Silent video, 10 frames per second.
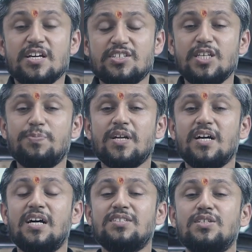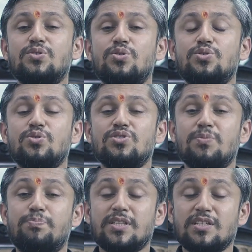इसी प्रकार से दोस्तों
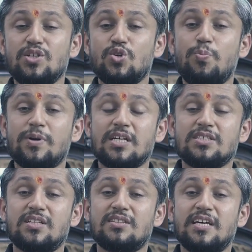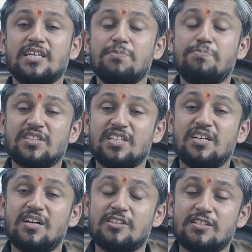जब पत्नी को पता चलता है कि
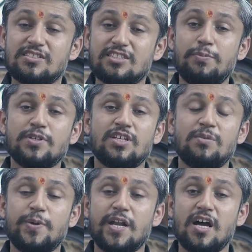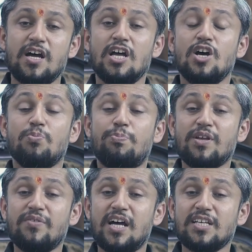पति गलत रास्ते पे चल पड़ा
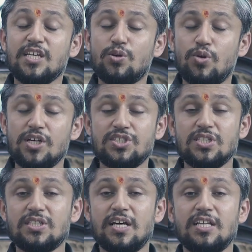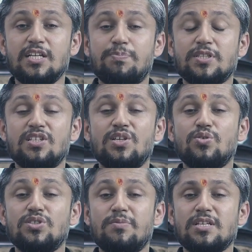परिवार की कोई चिंता नहीं पत्नी
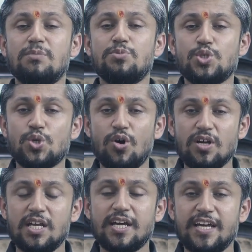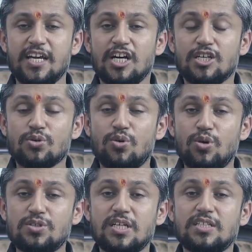को जब एकदम शौक लगे तो
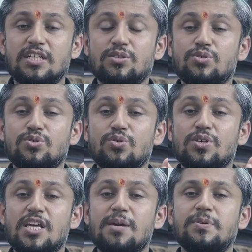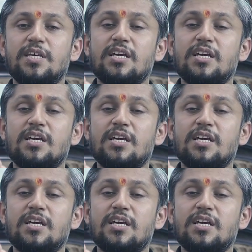हो सकता है दोस्तों ये भी